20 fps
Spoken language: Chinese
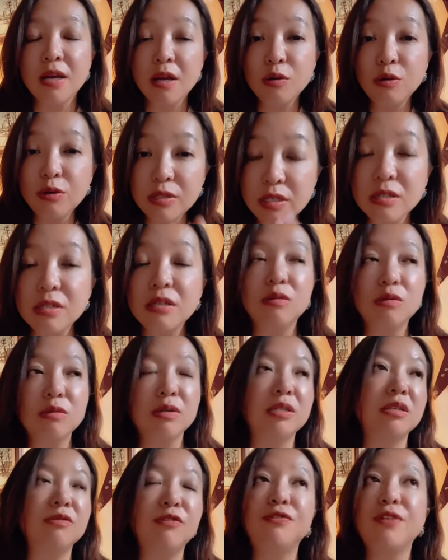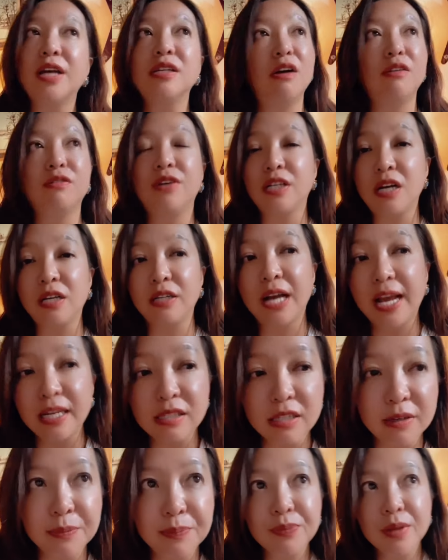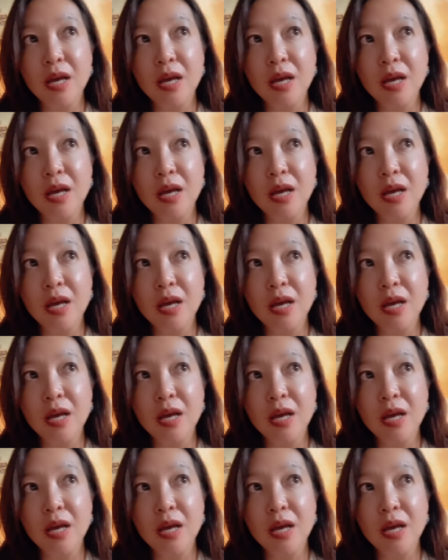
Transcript: 旅行社最近非常非常的开心。